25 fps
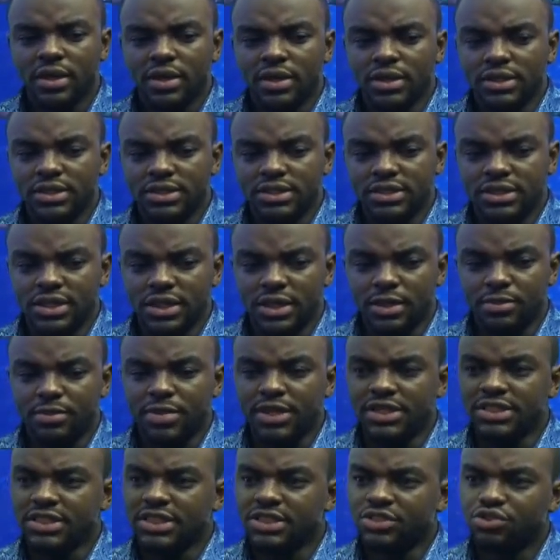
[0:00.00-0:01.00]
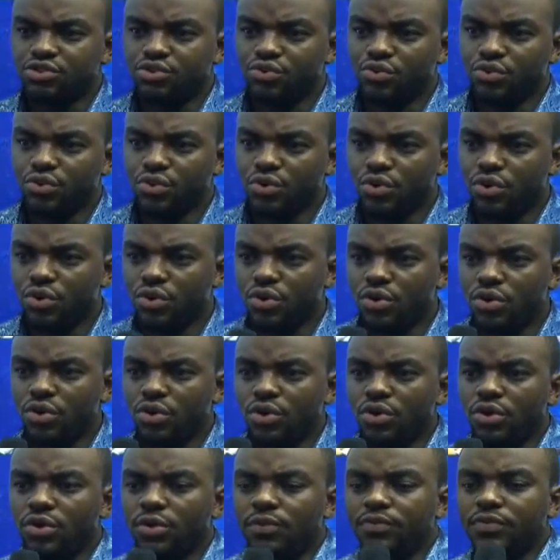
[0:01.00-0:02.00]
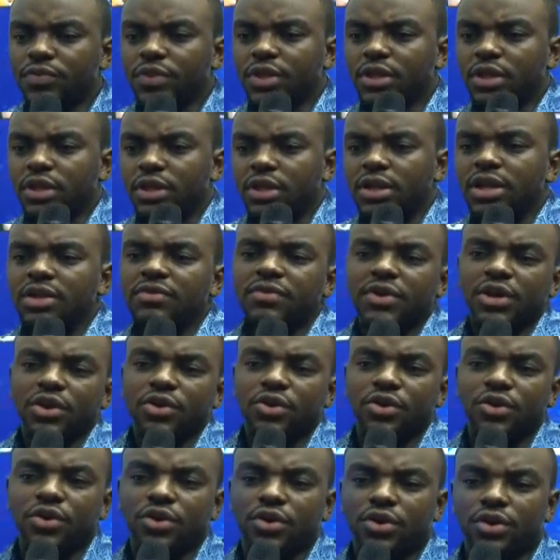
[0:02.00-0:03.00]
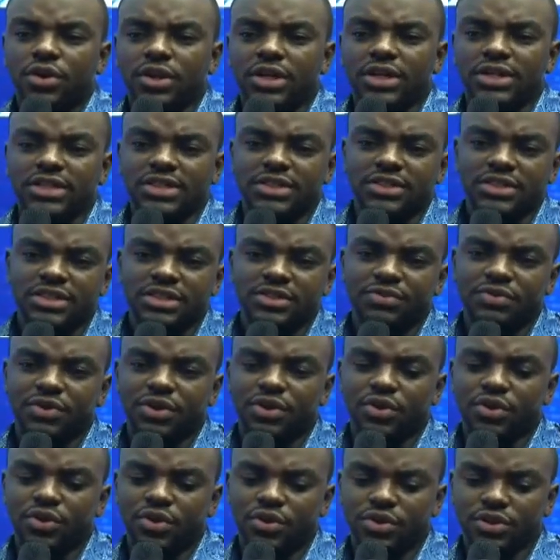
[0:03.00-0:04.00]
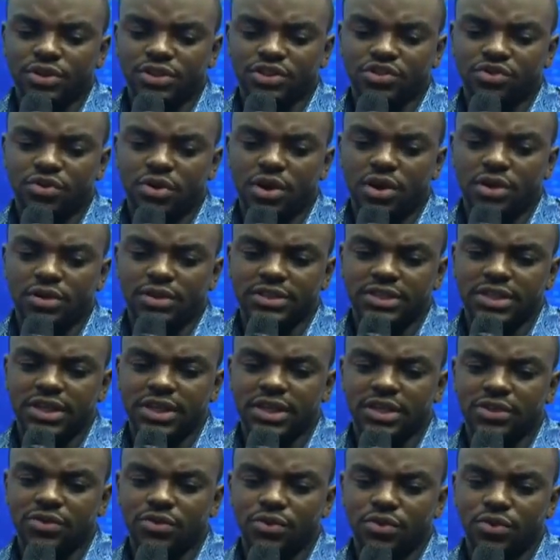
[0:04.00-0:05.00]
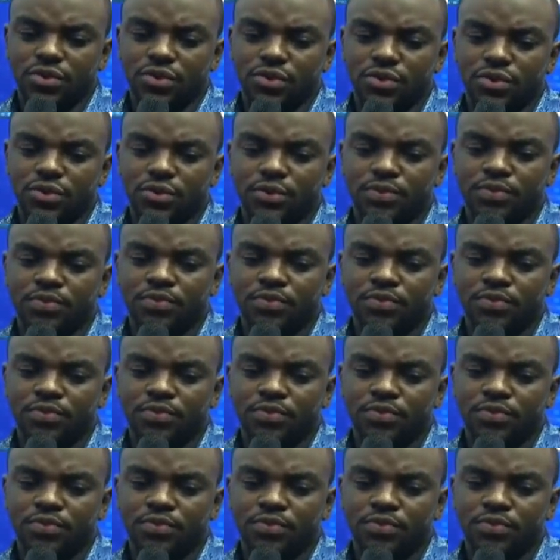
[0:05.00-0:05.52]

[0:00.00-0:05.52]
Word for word: c'est basé sur euh, les valeurs. Mm-hmm. Les antivaleurs sont en train de